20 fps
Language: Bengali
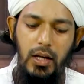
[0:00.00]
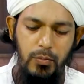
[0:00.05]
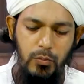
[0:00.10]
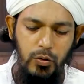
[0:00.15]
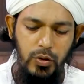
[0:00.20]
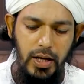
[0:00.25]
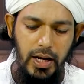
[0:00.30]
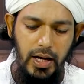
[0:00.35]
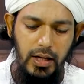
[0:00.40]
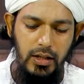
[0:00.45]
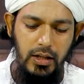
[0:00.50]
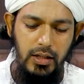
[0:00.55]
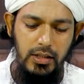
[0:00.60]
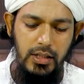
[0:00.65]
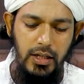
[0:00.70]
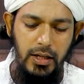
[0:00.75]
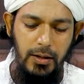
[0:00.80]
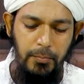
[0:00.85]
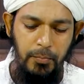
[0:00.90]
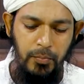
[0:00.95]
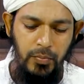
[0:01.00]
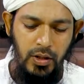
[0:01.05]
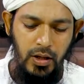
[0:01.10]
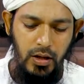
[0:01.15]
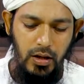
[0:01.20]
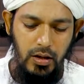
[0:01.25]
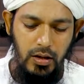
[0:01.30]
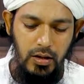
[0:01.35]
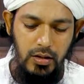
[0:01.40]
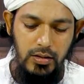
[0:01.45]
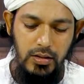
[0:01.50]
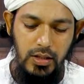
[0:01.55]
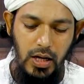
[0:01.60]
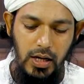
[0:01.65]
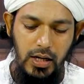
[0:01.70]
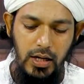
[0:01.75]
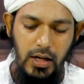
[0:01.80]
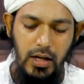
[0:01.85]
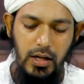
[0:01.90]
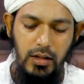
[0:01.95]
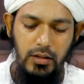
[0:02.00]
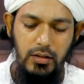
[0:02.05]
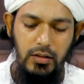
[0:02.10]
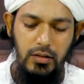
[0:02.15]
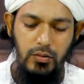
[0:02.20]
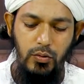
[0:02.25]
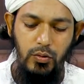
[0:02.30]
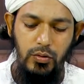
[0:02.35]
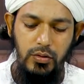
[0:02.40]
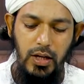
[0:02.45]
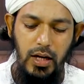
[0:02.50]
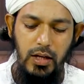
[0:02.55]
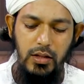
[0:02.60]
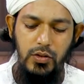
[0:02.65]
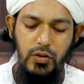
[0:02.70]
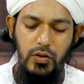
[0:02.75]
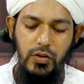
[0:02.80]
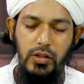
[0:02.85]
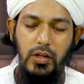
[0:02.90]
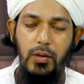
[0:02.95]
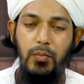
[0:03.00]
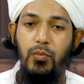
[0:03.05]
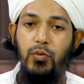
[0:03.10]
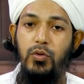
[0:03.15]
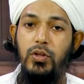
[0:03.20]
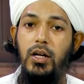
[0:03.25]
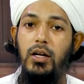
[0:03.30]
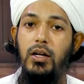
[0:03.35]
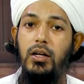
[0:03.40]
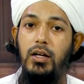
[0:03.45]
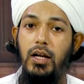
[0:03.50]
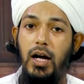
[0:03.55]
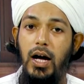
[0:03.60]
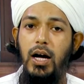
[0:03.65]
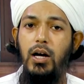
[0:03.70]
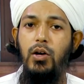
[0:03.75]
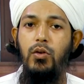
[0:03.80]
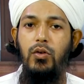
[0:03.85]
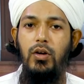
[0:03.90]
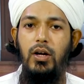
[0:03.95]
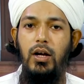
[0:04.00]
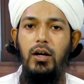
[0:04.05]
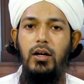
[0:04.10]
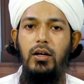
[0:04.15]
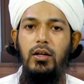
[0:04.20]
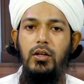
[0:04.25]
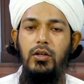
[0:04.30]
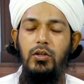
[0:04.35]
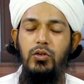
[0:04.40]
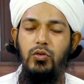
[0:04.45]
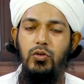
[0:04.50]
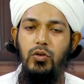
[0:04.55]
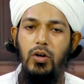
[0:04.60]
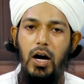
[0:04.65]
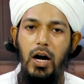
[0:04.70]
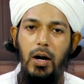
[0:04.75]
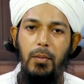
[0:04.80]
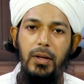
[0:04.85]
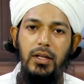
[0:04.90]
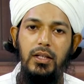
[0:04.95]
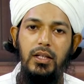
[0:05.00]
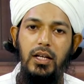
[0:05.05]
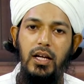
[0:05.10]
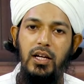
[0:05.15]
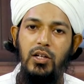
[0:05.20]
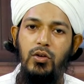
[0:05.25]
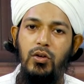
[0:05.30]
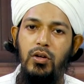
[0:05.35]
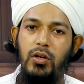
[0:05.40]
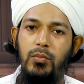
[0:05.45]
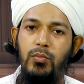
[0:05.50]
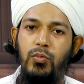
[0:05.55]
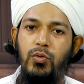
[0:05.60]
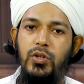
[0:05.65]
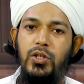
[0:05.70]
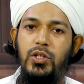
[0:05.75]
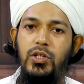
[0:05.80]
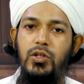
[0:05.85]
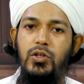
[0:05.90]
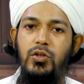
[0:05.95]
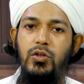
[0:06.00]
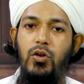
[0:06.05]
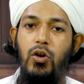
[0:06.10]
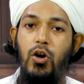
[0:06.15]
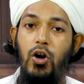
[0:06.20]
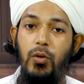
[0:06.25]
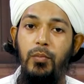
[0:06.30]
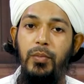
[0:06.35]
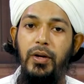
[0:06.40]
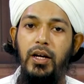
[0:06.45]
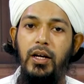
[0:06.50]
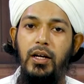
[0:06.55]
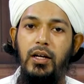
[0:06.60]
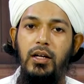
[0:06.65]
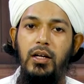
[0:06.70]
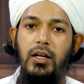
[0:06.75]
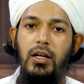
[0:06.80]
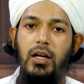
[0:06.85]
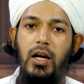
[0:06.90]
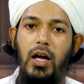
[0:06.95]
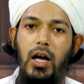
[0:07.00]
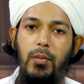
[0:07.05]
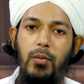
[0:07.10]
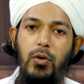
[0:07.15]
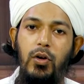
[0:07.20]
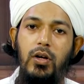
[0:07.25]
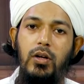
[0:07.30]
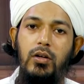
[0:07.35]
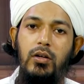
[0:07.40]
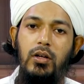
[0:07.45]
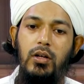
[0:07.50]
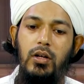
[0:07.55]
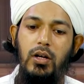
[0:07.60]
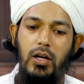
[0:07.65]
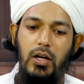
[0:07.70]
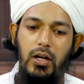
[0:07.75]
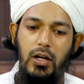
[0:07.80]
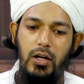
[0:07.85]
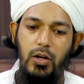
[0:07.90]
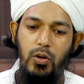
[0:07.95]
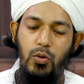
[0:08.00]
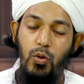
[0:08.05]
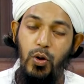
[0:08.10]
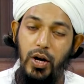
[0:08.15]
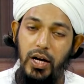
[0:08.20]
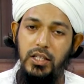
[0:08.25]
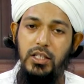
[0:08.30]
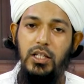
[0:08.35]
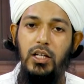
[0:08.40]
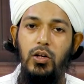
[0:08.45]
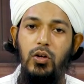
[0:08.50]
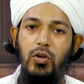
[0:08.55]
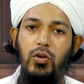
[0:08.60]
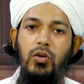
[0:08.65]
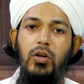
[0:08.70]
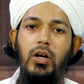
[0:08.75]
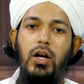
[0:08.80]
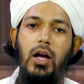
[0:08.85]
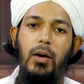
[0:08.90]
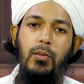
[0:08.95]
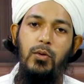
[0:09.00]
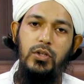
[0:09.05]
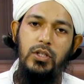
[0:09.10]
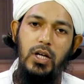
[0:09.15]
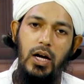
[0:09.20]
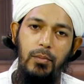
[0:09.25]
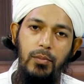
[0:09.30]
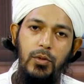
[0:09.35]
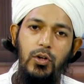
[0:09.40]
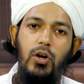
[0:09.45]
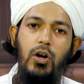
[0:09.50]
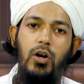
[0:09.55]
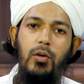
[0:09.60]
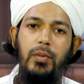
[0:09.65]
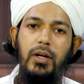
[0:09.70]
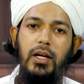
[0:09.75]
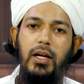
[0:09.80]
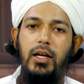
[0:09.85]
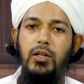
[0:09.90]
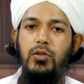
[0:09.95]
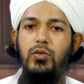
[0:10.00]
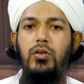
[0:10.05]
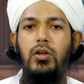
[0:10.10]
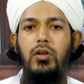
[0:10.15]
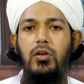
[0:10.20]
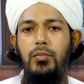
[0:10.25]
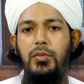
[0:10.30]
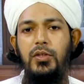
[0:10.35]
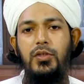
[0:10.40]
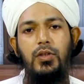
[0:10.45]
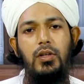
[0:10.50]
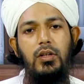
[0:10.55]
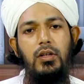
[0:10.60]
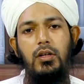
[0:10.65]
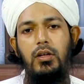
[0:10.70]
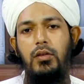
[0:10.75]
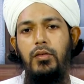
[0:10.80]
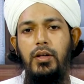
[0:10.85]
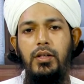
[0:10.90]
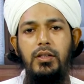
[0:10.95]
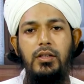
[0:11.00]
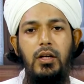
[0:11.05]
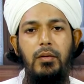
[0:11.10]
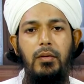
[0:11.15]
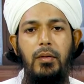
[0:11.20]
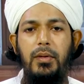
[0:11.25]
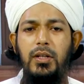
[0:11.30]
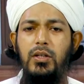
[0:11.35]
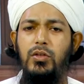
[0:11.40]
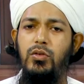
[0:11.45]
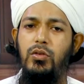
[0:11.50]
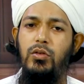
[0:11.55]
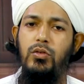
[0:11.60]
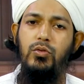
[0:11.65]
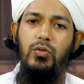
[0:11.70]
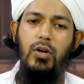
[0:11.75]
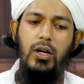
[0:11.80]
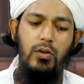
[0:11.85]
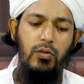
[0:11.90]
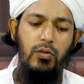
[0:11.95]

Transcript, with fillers: এর মধ্যে একটা যে জাকাত ও দান সৎকা প্রদান না করা তো আমাদের এই ধরনের বৈশিষ্ট্য হবে এবং হয়েছিল এবং সামনে হবে এজন্য নবী সাল্লাহ ইসলাম আমাদের জন্য দোয়া